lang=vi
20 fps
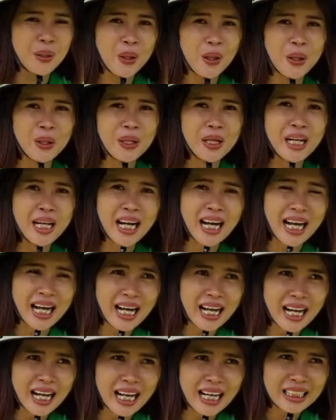rồi
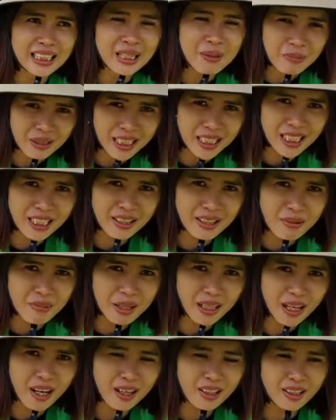à, thêm cái gì nữa
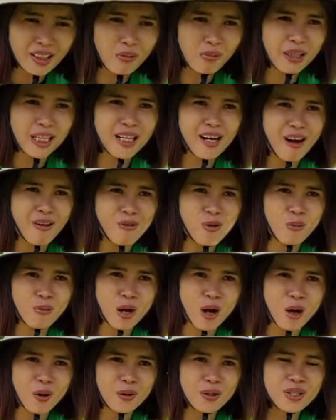bà con trong giai đoạn
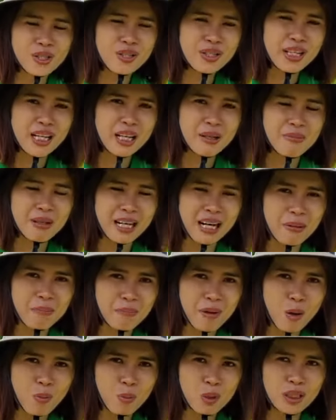phục hồi trước khi mà
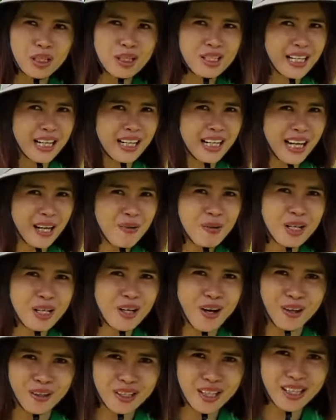làm bông đó, nó sẽ kéo
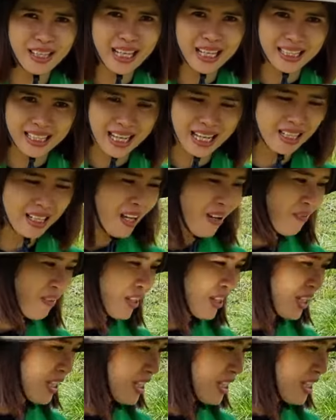cơ đọt rất là nhanh và